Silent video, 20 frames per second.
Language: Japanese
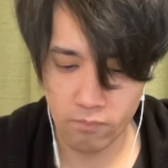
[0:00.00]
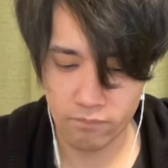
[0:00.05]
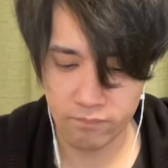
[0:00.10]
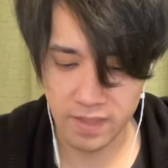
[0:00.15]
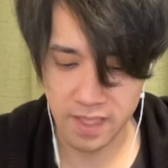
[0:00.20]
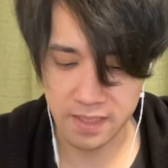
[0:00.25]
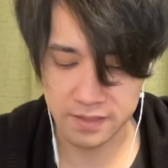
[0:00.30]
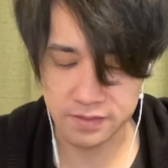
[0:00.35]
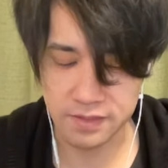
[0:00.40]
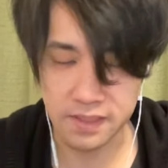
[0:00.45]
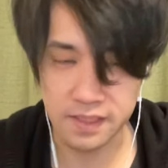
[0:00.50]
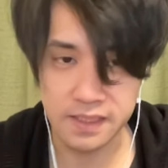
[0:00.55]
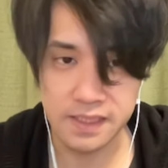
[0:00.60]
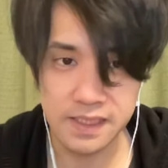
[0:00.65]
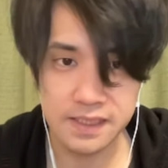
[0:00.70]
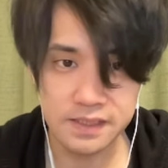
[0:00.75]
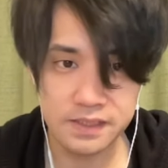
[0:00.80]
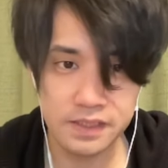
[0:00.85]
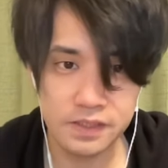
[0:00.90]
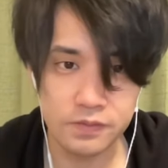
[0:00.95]
あ、そう、
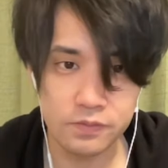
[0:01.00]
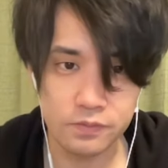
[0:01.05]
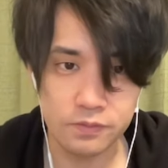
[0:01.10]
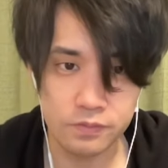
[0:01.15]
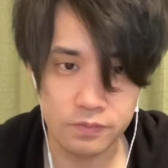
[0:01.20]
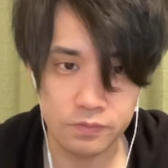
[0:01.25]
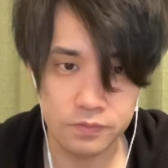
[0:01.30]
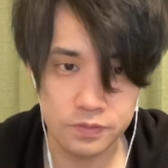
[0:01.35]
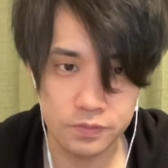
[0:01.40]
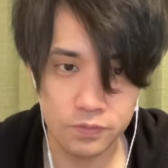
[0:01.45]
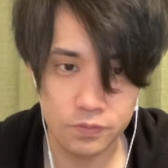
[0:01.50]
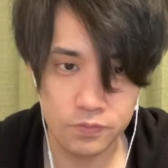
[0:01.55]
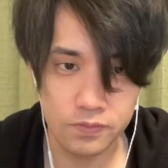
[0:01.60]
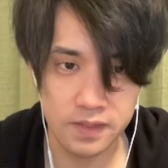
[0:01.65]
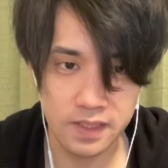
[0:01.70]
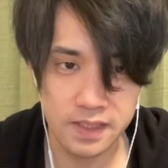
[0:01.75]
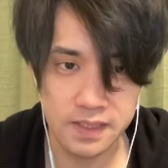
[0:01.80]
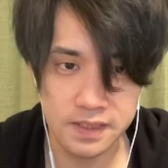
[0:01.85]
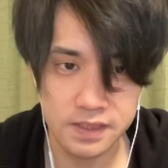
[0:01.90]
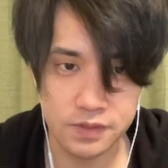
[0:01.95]
リーダースキルご紹
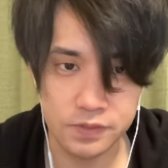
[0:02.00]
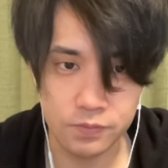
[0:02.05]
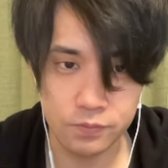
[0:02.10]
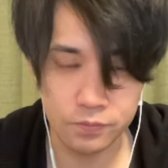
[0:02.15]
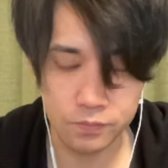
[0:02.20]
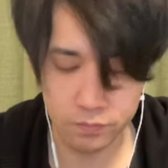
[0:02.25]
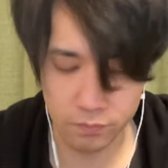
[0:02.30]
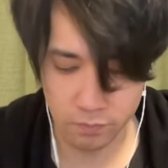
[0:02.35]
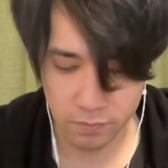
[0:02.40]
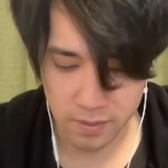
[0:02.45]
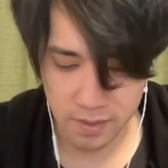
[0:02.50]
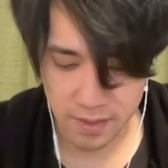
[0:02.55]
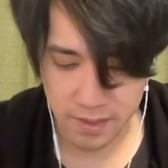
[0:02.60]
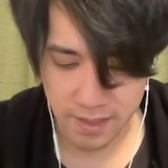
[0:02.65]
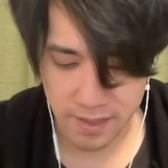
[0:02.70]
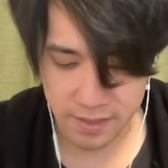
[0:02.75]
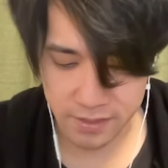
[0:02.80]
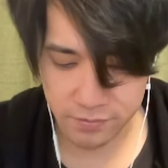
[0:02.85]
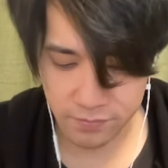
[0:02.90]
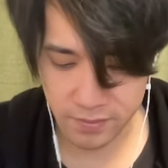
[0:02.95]
介しておくと、
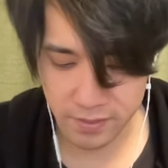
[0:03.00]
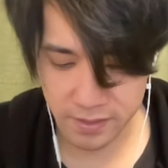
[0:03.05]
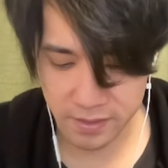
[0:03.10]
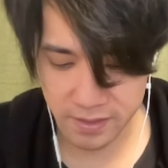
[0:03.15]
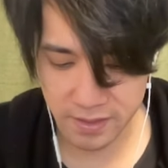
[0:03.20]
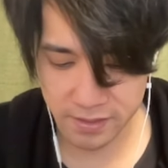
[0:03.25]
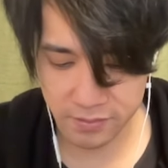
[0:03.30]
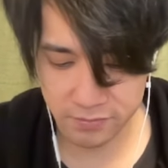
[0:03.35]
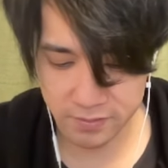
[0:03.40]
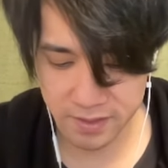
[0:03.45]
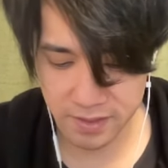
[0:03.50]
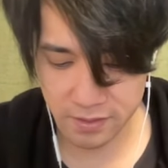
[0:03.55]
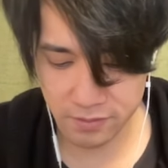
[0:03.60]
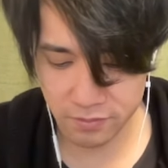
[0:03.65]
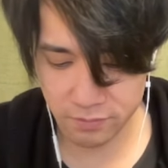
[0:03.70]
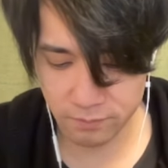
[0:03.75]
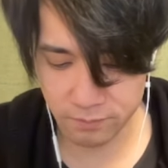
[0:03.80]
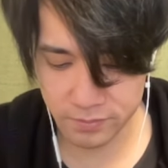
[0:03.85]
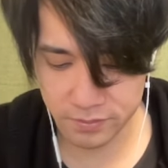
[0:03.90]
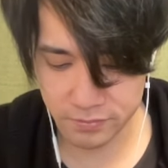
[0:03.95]
以上の光の3
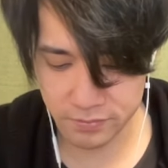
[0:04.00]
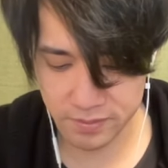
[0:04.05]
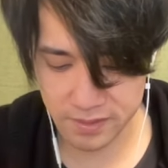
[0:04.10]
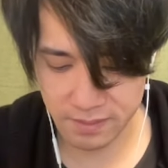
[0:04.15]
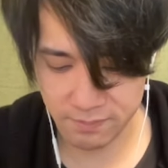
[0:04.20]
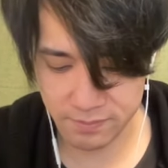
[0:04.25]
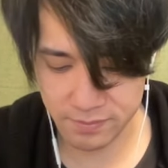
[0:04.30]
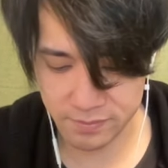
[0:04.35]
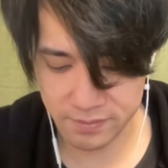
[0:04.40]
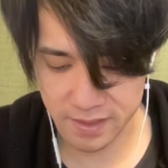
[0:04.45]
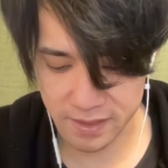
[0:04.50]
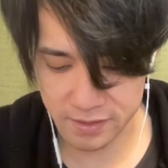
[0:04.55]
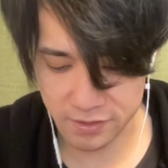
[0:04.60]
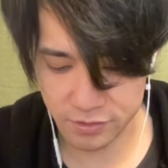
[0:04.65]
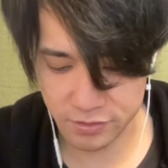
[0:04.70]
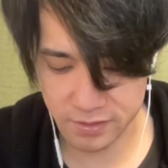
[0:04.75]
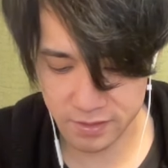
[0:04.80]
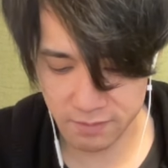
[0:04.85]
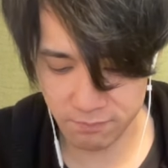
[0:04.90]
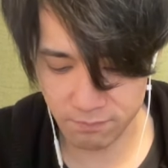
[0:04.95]
コンボ以上でダメージを
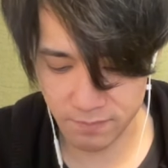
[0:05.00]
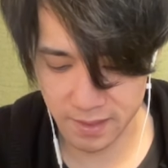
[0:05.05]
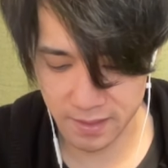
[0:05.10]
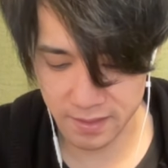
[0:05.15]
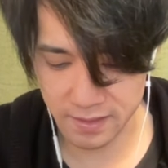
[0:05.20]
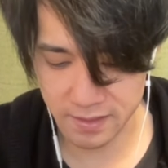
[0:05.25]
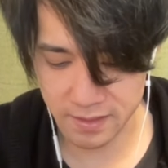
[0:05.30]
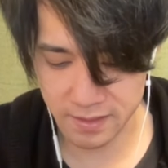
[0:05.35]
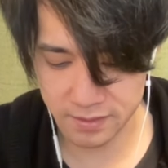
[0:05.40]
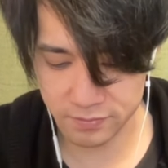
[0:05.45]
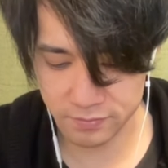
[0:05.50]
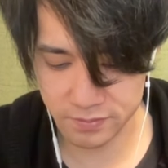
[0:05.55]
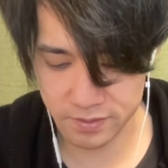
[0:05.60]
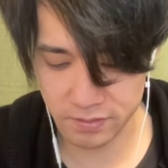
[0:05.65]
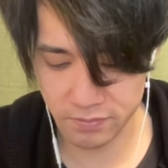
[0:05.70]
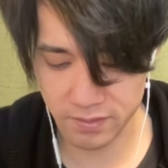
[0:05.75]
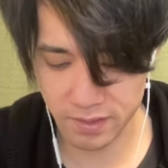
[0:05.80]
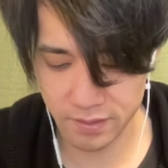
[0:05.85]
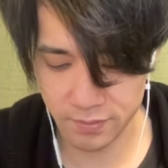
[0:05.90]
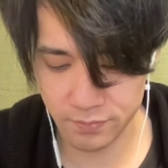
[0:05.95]
33倍、光属
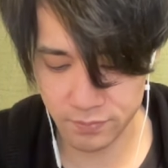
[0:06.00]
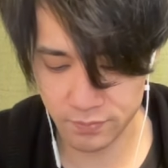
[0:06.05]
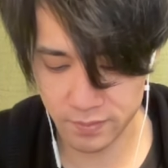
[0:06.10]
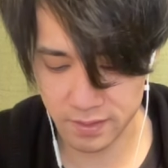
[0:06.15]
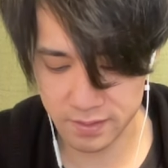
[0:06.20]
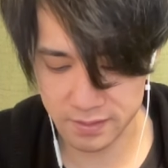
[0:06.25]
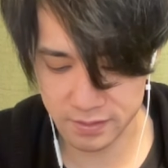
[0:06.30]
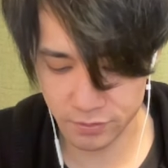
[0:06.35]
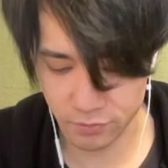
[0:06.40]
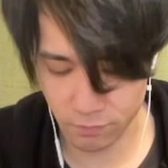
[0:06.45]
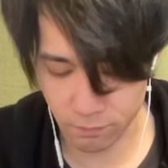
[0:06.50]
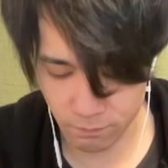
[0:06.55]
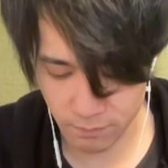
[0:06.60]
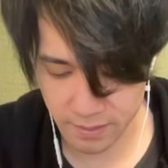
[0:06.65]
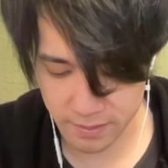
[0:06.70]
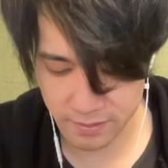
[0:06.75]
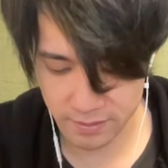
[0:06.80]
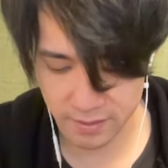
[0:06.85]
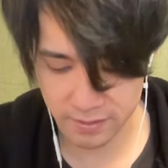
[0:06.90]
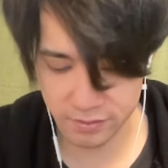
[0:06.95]
性の回復が4
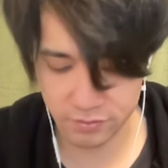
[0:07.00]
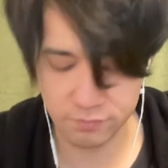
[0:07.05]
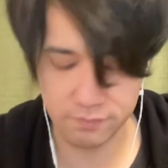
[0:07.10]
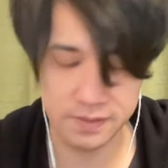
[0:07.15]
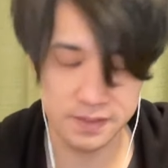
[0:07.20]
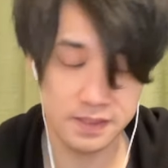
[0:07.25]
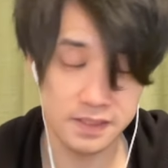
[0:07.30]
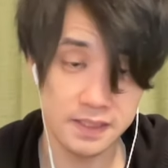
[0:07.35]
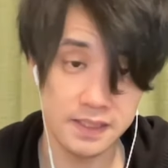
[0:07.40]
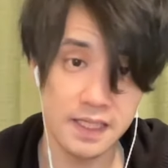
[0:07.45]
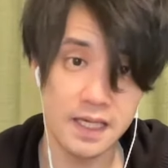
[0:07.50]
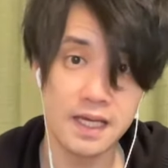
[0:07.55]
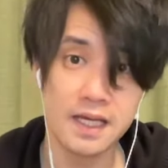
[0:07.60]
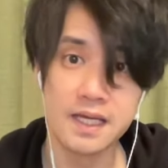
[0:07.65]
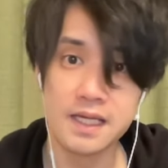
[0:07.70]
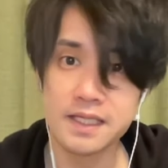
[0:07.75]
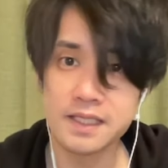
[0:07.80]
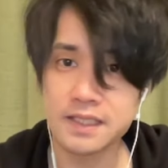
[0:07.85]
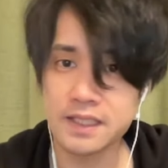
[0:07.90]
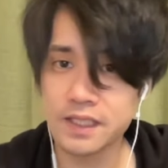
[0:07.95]
倍となっておりますね。
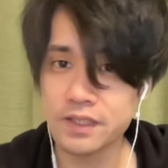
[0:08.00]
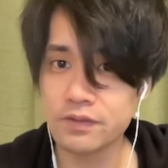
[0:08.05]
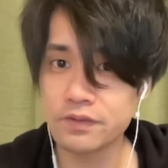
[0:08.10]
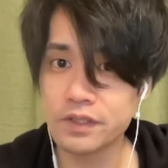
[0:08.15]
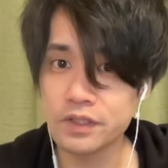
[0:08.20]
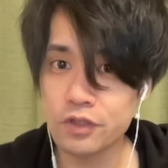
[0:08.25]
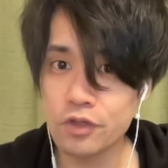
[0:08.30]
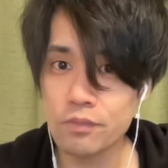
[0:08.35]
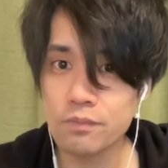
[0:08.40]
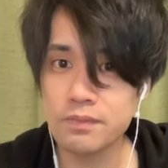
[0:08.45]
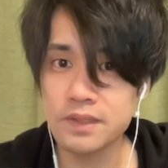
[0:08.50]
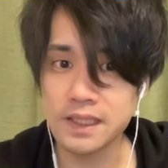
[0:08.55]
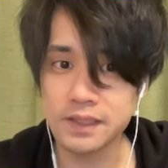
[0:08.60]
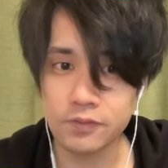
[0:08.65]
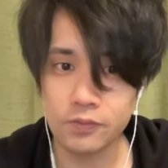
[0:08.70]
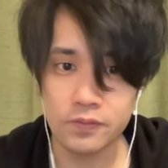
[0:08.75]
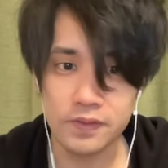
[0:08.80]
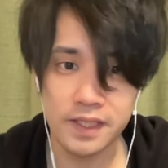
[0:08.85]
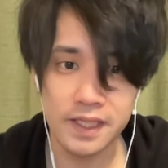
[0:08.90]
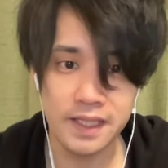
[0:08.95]
光の2コンボだ
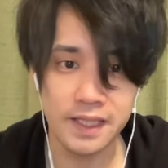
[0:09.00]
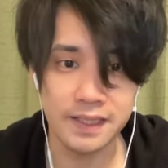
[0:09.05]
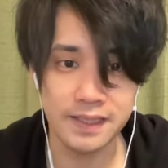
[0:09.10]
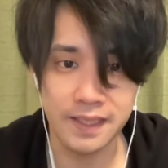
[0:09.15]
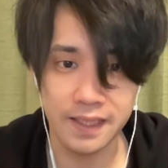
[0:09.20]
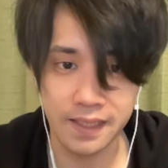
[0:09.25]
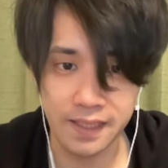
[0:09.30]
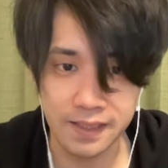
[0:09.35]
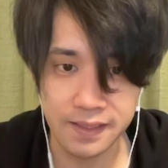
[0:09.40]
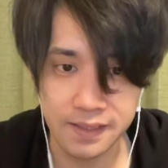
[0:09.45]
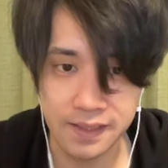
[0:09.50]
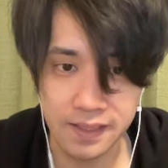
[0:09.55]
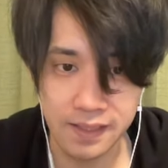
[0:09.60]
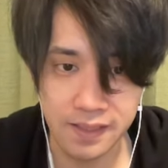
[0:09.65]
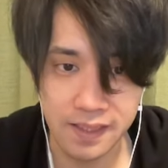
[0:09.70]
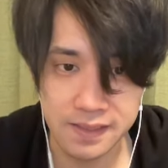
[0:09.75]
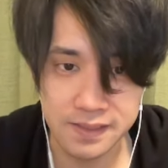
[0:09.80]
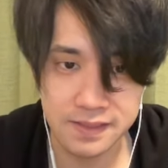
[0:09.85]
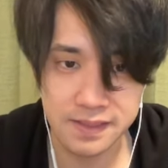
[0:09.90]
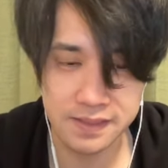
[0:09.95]
と軽減だけっていうよう
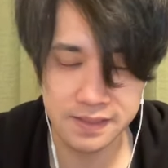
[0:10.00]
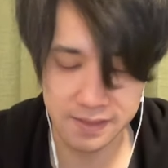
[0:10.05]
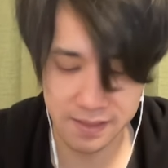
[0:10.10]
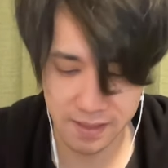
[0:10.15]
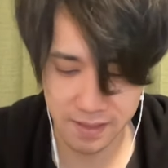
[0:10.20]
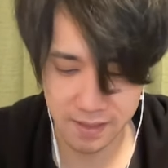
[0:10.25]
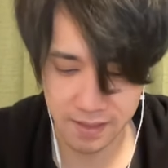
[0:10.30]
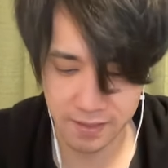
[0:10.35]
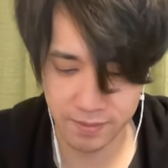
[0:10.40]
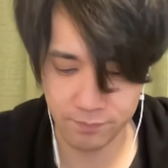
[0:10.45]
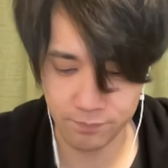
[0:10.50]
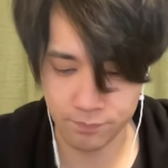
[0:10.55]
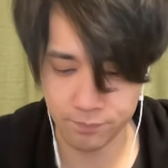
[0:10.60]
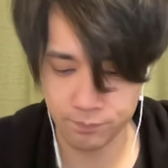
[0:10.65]
な感じですね。はい。